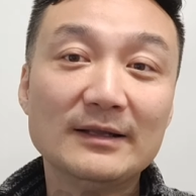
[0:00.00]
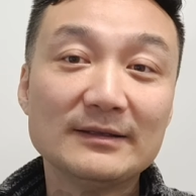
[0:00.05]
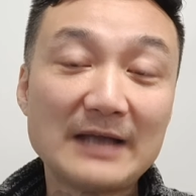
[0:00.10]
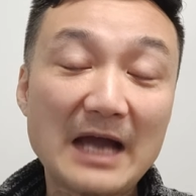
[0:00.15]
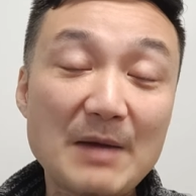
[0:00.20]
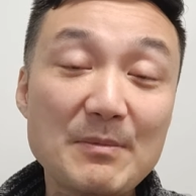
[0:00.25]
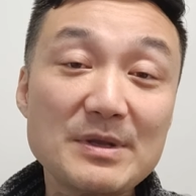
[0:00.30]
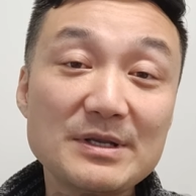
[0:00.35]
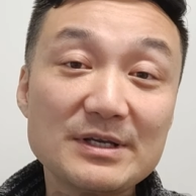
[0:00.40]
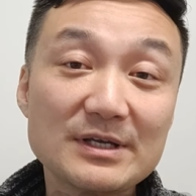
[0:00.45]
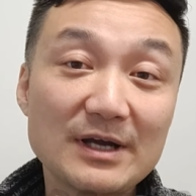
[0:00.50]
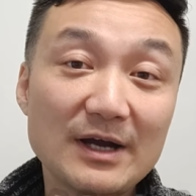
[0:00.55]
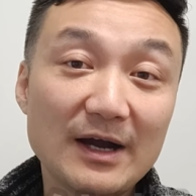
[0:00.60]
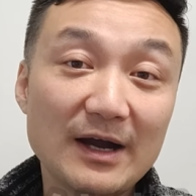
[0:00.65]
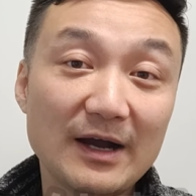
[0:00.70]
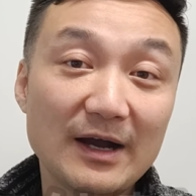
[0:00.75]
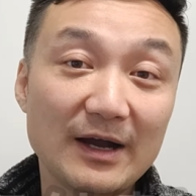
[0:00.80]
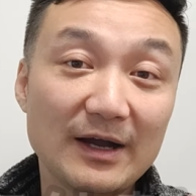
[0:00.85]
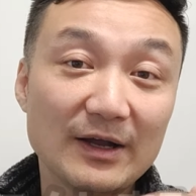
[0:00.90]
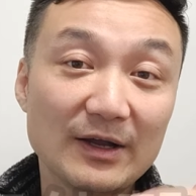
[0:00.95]
他们这
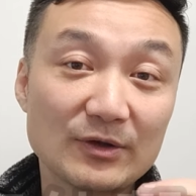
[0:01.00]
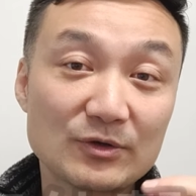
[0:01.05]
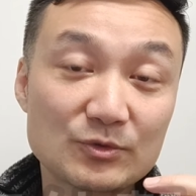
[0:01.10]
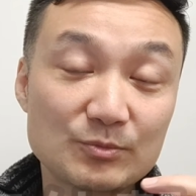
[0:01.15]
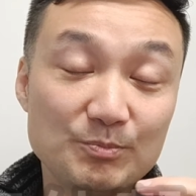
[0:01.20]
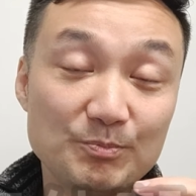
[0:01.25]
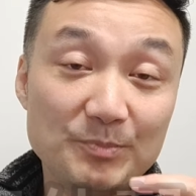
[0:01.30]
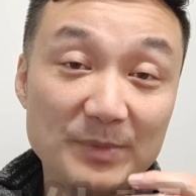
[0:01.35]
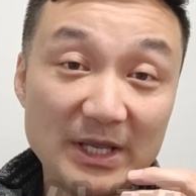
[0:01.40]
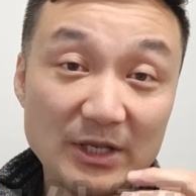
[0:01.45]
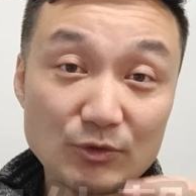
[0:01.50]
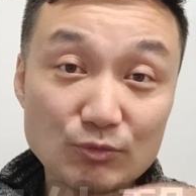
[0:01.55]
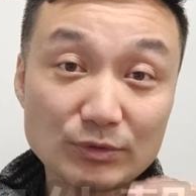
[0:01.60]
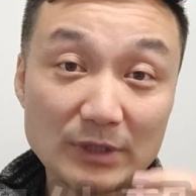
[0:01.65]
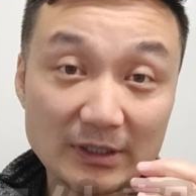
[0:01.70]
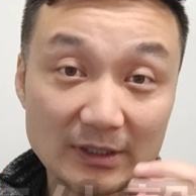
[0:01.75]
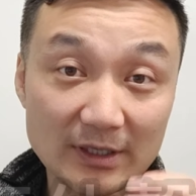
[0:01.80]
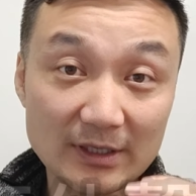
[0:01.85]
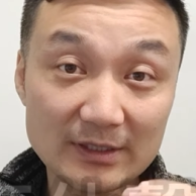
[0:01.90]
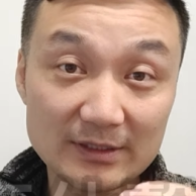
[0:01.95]
个民主
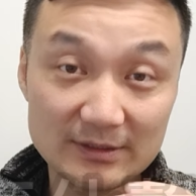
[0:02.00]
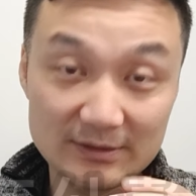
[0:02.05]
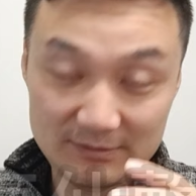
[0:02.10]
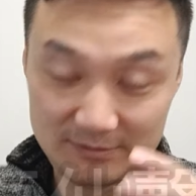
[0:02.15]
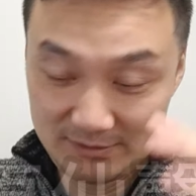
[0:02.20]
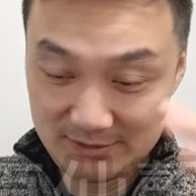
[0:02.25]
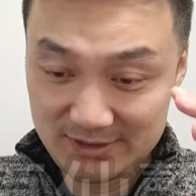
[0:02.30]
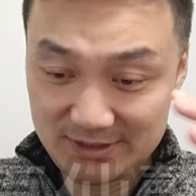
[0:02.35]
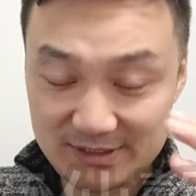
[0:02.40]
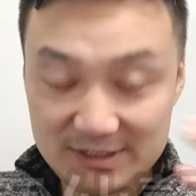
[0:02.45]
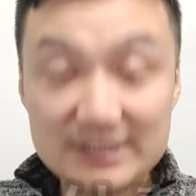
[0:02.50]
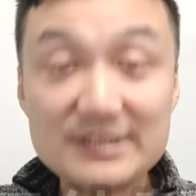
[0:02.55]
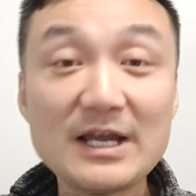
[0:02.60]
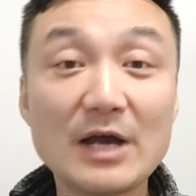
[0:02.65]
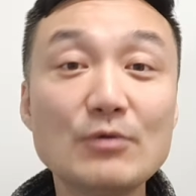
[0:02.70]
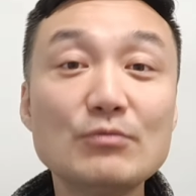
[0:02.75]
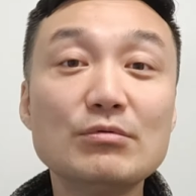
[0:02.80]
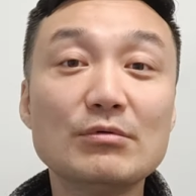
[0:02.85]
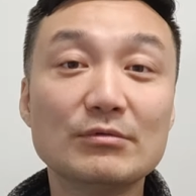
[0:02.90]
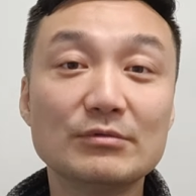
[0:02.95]
党的吉
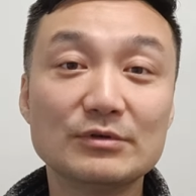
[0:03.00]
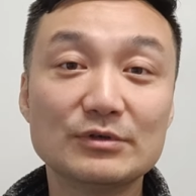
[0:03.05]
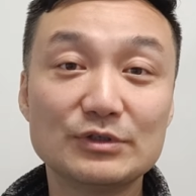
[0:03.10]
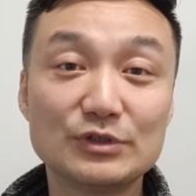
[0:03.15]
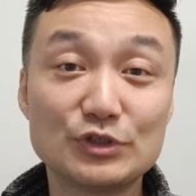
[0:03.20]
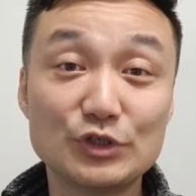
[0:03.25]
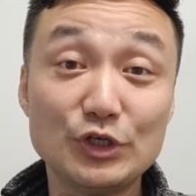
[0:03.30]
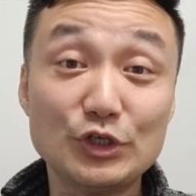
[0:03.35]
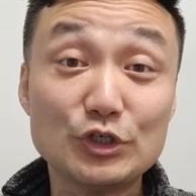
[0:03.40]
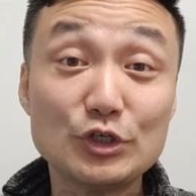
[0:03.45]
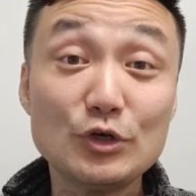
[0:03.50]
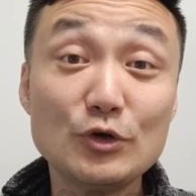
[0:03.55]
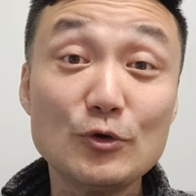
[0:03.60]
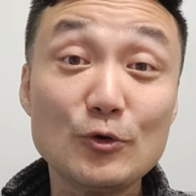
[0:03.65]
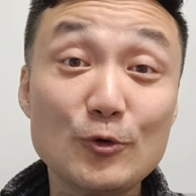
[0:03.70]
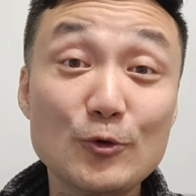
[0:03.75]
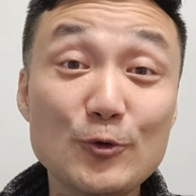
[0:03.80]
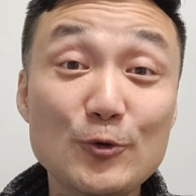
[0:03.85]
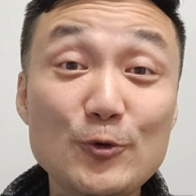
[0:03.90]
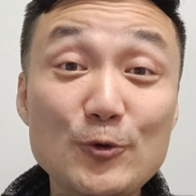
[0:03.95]
祥物是一只
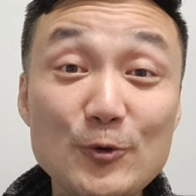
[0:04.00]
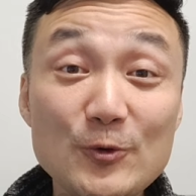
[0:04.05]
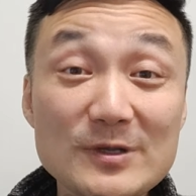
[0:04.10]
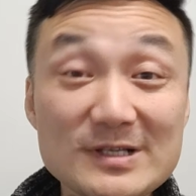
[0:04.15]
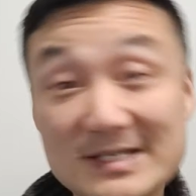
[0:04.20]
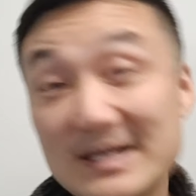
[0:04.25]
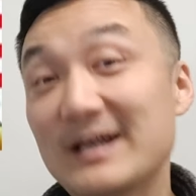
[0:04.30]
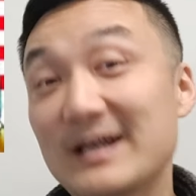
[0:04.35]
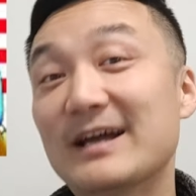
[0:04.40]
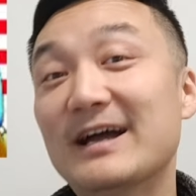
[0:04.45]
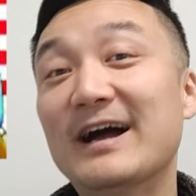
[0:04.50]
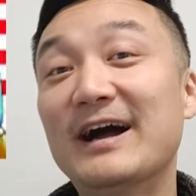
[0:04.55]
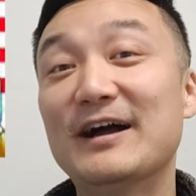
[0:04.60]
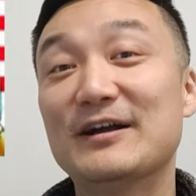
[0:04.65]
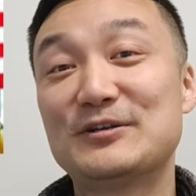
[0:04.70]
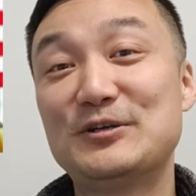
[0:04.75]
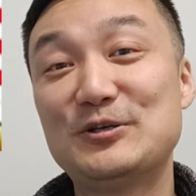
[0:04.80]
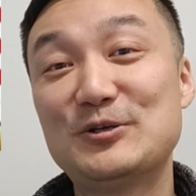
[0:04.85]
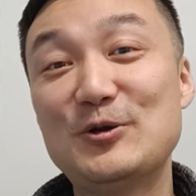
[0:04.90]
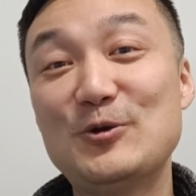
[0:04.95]
驴子
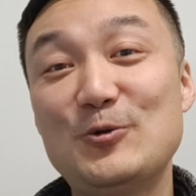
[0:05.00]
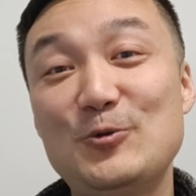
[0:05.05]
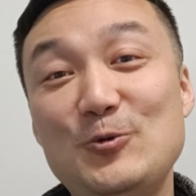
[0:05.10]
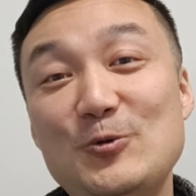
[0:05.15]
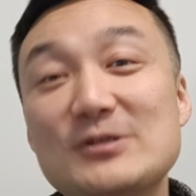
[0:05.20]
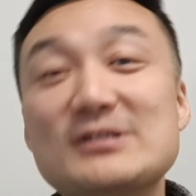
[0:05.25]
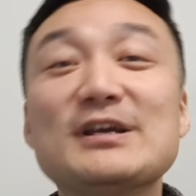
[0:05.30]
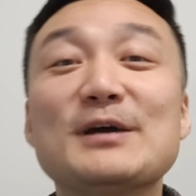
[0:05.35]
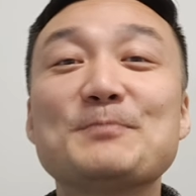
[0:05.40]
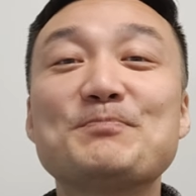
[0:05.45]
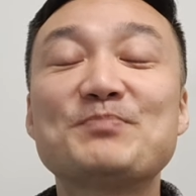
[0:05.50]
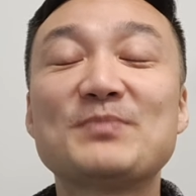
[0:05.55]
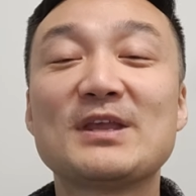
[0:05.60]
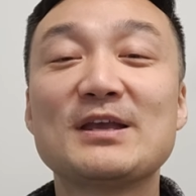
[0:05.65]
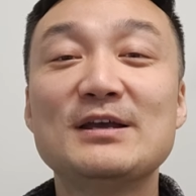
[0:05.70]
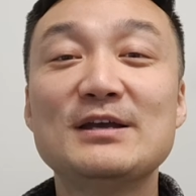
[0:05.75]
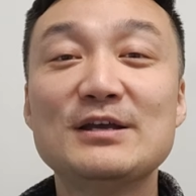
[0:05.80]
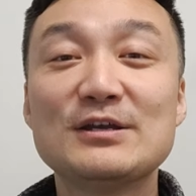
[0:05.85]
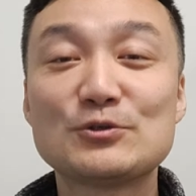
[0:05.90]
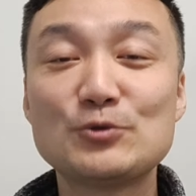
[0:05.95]
啊，是一只驴子，
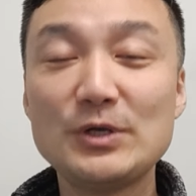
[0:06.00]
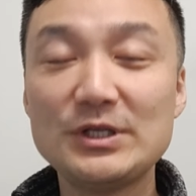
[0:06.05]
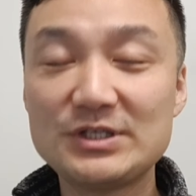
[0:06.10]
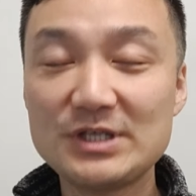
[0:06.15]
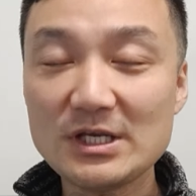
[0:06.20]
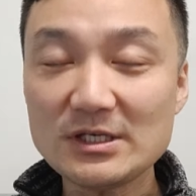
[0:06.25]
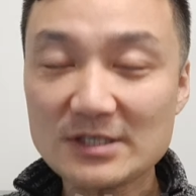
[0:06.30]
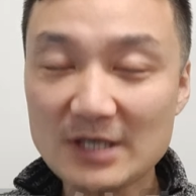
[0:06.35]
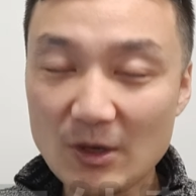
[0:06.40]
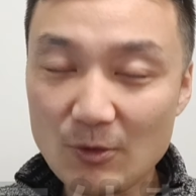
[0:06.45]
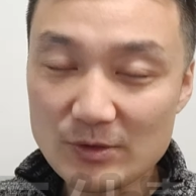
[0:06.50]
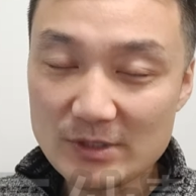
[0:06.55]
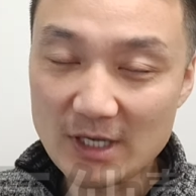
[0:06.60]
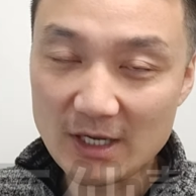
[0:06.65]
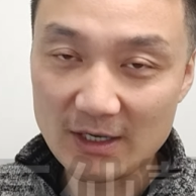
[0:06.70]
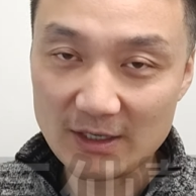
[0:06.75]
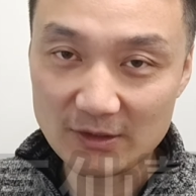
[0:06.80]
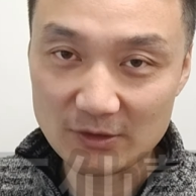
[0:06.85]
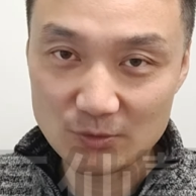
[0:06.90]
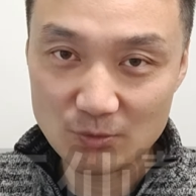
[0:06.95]
所以经常会
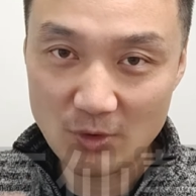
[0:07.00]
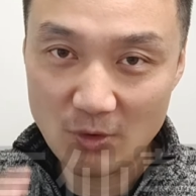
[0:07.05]
在很